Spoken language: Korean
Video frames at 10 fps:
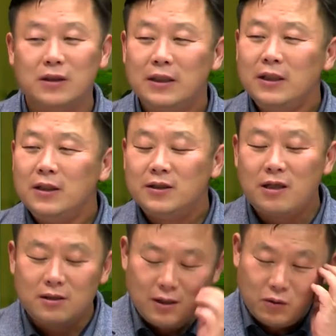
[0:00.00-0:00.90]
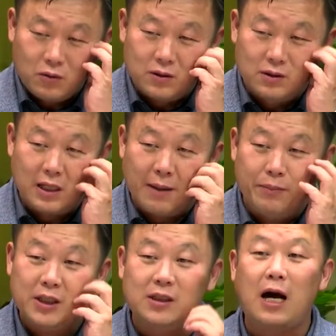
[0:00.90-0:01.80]
네. 최근에도 그
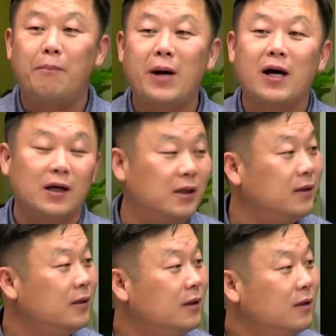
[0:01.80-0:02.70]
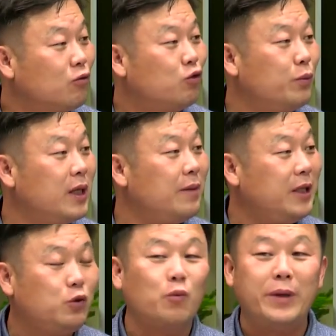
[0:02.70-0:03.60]
MBC를 압박하는 네. 국민의힘
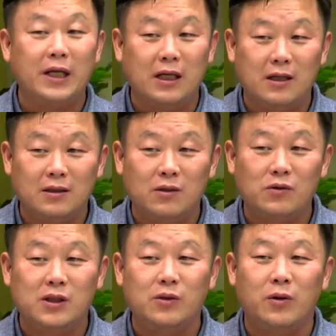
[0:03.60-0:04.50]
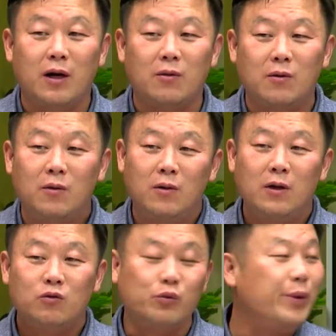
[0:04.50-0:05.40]
이종배 서울시 의원하고
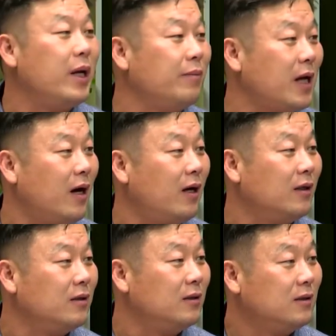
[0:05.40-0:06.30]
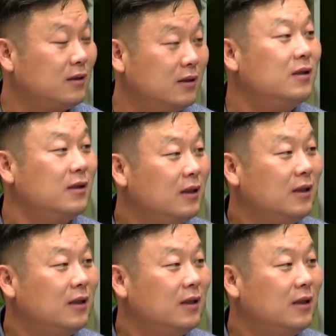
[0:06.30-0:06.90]
국민의힘 당을